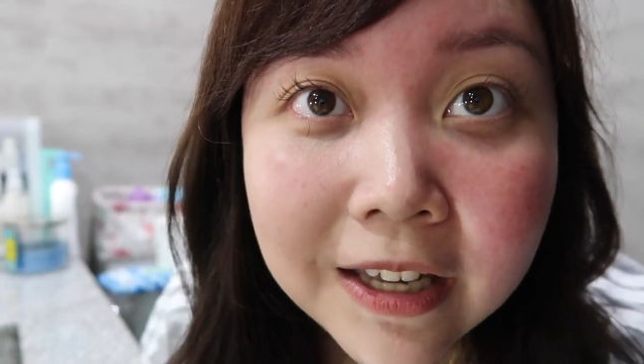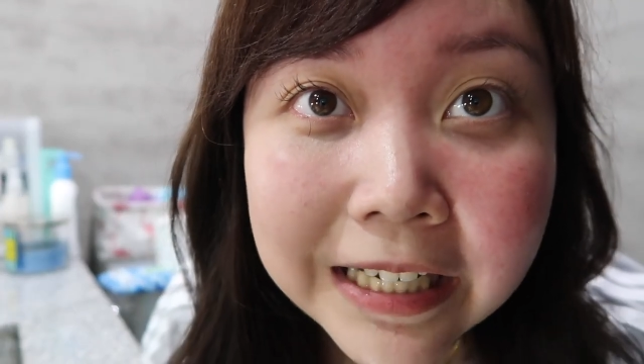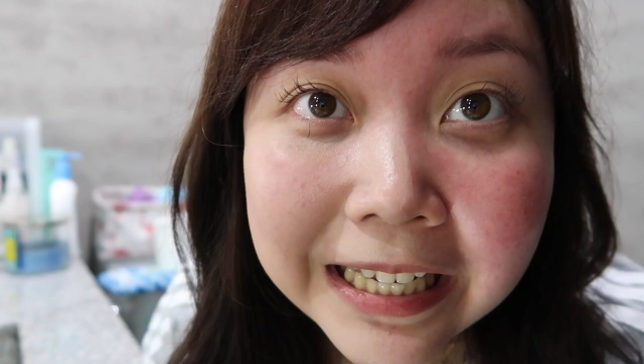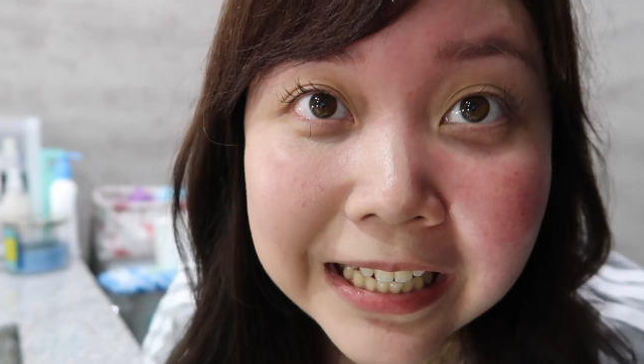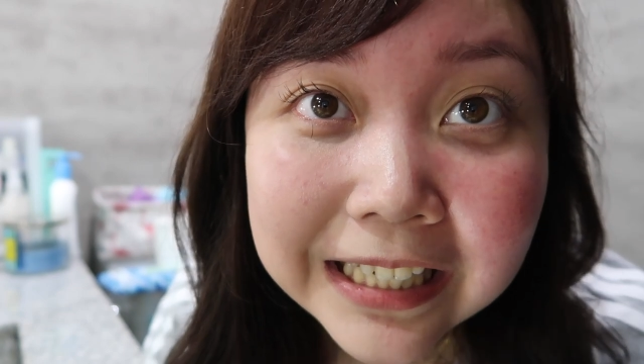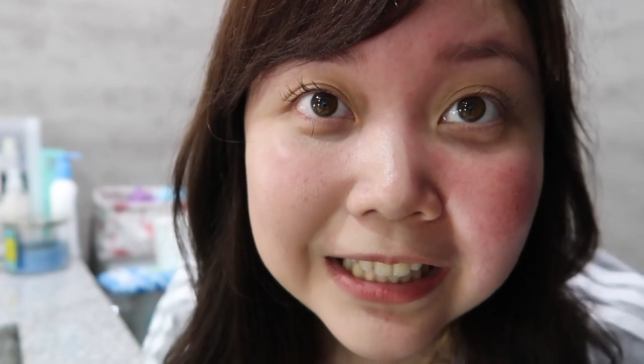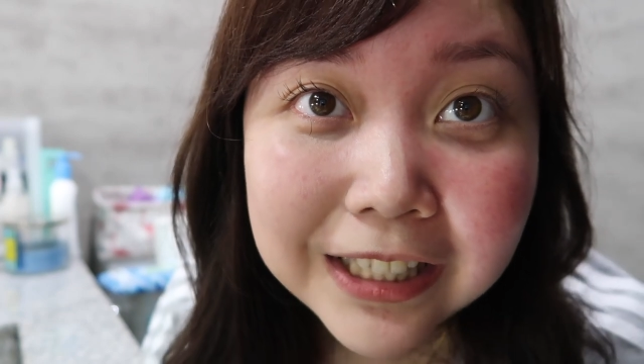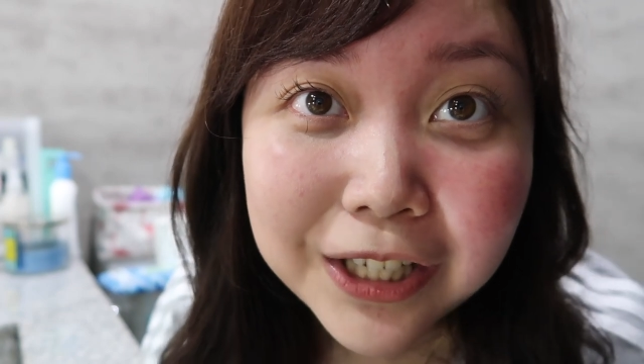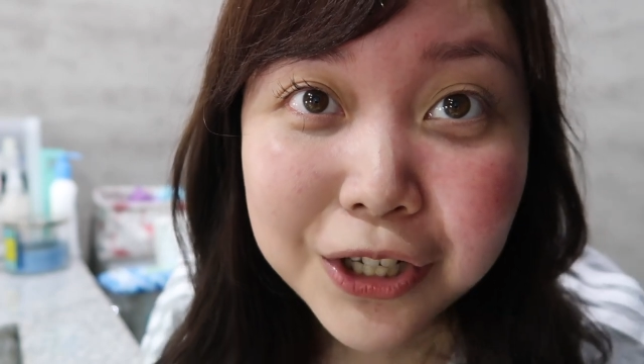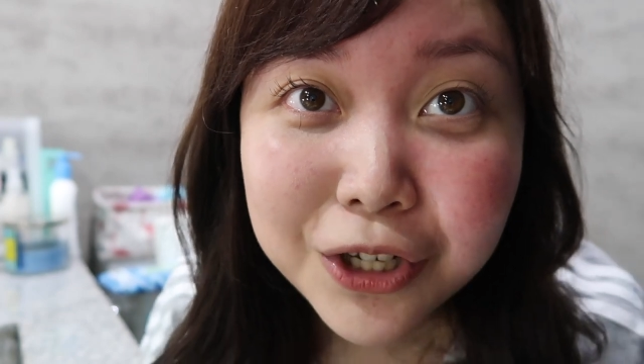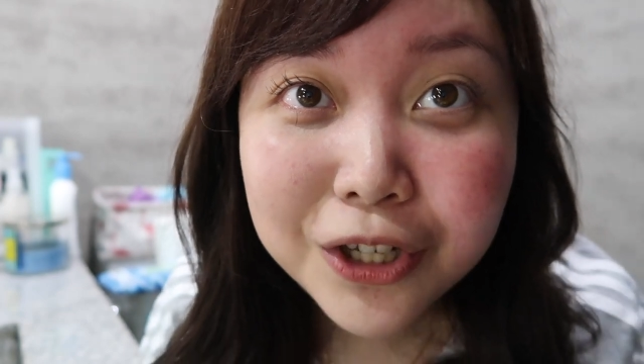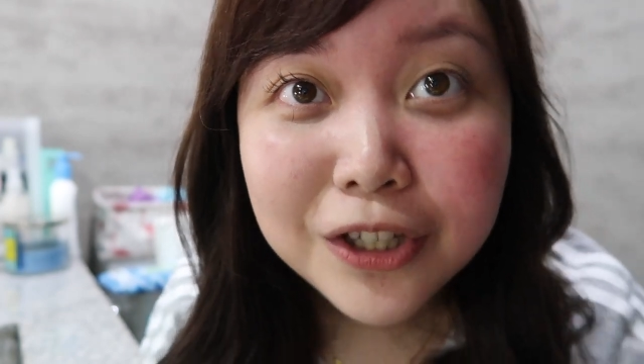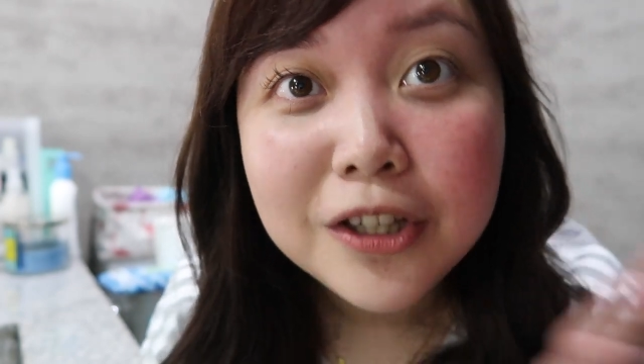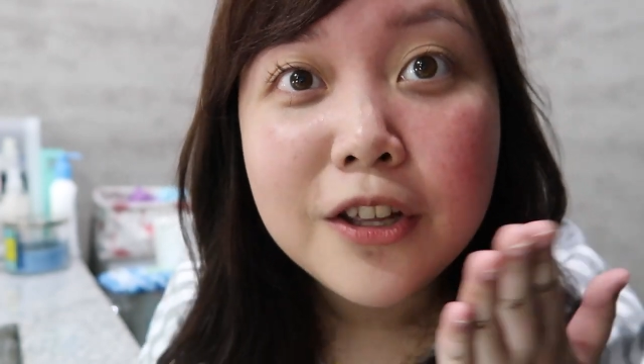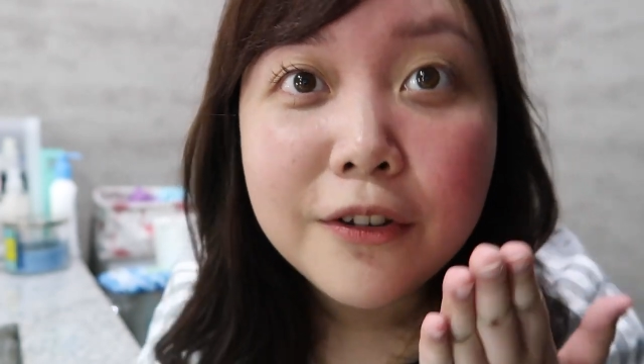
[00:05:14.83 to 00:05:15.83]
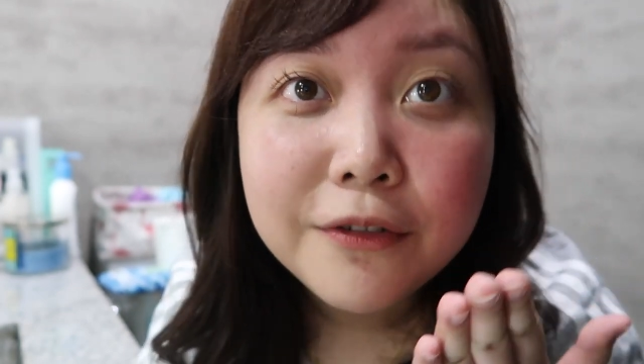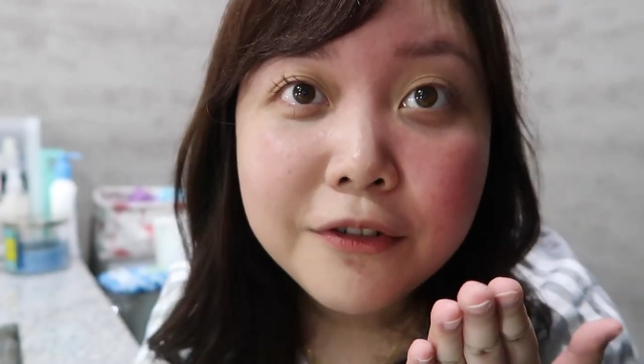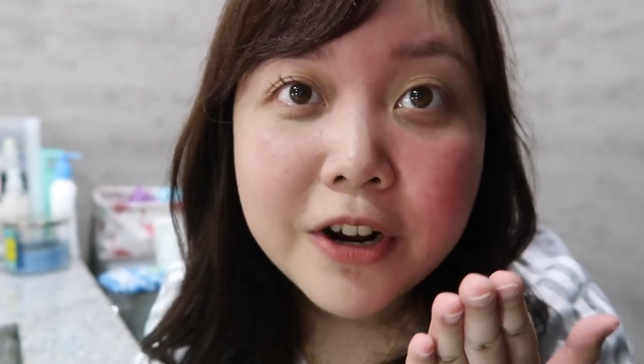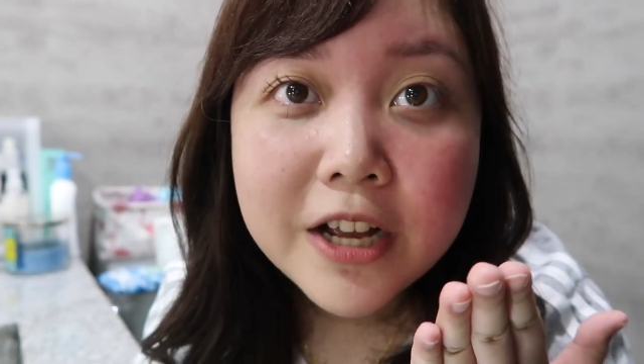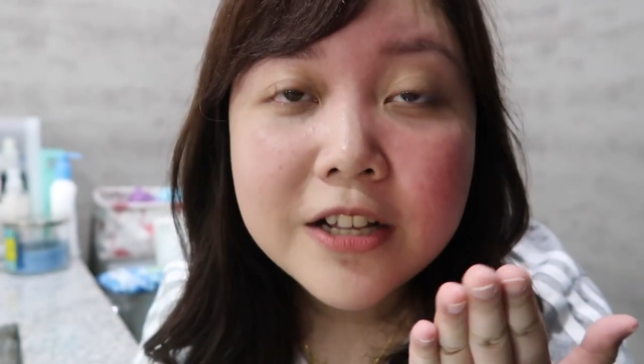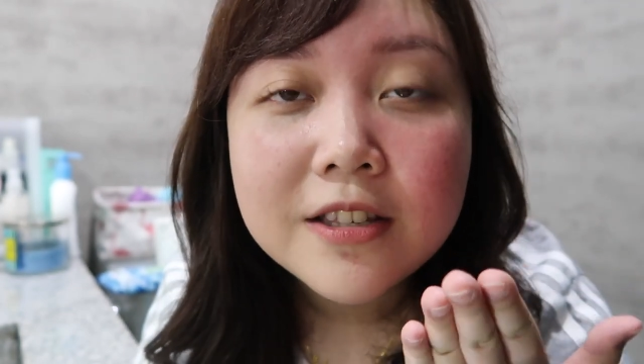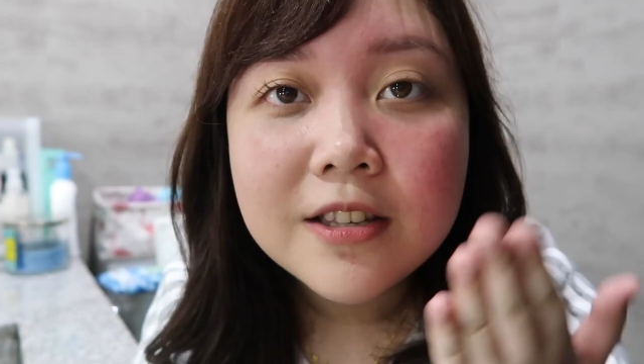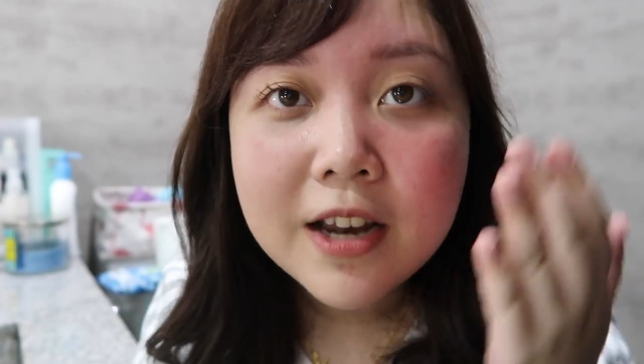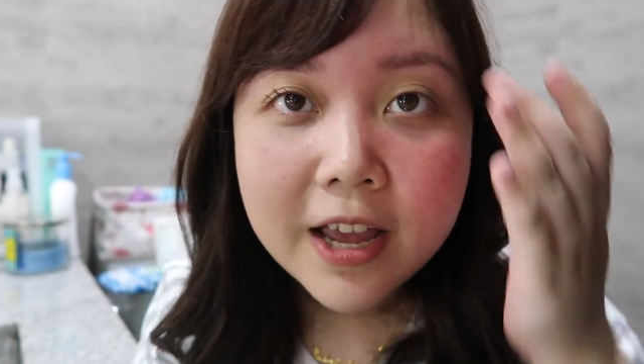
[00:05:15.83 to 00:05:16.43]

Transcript: Nakita niyo yung difference?